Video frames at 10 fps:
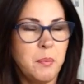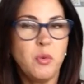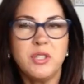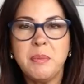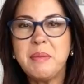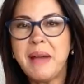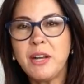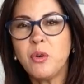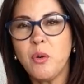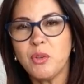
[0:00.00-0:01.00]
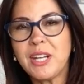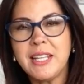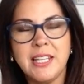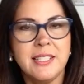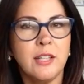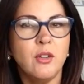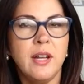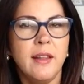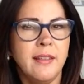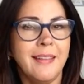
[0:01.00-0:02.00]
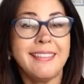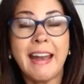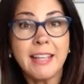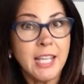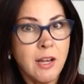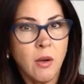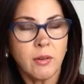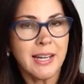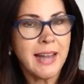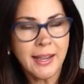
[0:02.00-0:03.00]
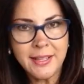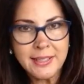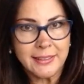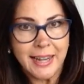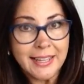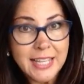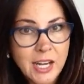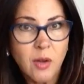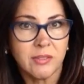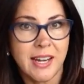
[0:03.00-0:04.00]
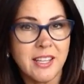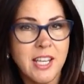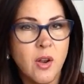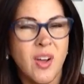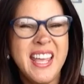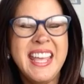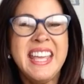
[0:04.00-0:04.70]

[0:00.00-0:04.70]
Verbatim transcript: puse mi mano como tranquilizando y le dije, tranquilo, relájate, tranquilo, tranquilo.